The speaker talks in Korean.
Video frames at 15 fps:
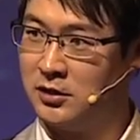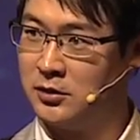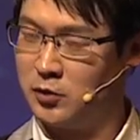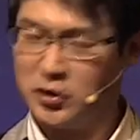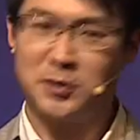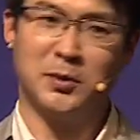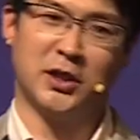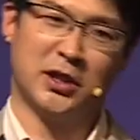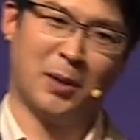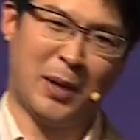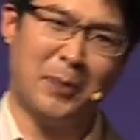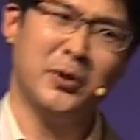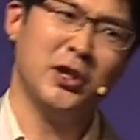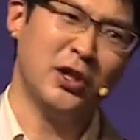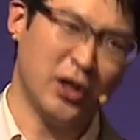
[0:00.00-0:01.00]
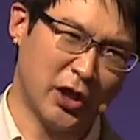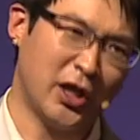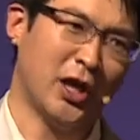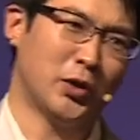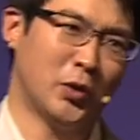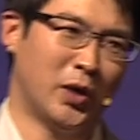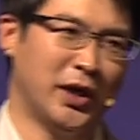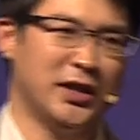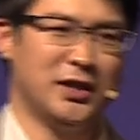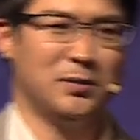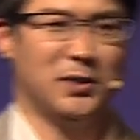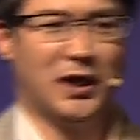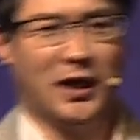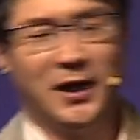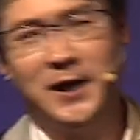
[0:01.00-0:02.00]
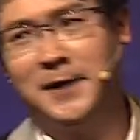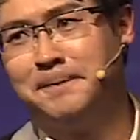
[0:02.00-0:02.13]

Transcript: 좋습니다. 자, 마무리는 이렇게 하도록 하겠습니다.